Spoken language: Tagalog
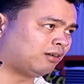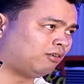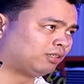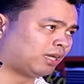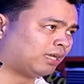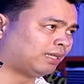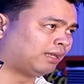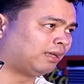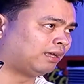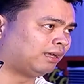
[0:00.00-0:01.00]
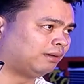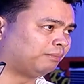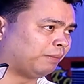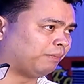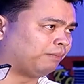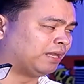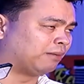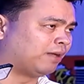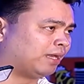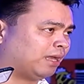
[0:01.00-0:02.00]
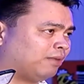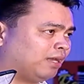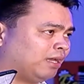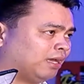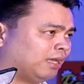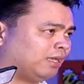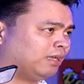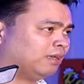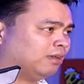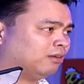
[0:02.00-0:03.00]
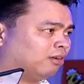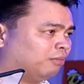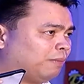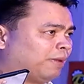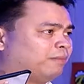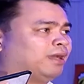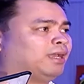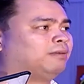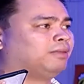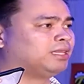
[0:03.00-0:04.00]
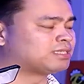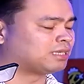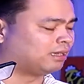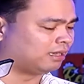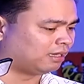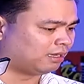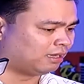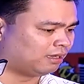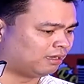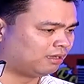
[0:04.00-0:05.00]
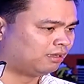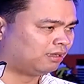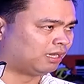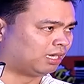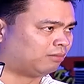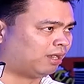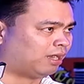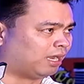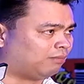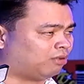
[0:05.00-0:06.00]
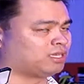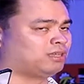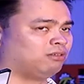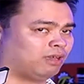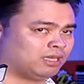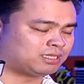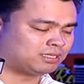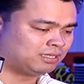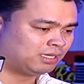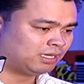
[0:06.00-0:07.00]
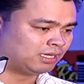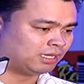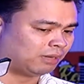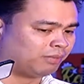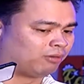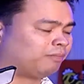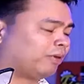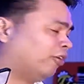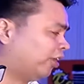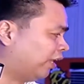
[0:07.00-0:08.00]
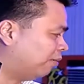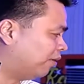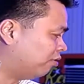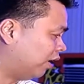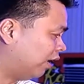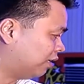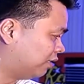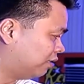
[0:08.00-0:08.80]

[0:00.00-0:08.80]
kontrata na pinirmahan namin ni Guy, o pipirmahan namin sa anumang club o sa US, number one priority namin yung Gilas.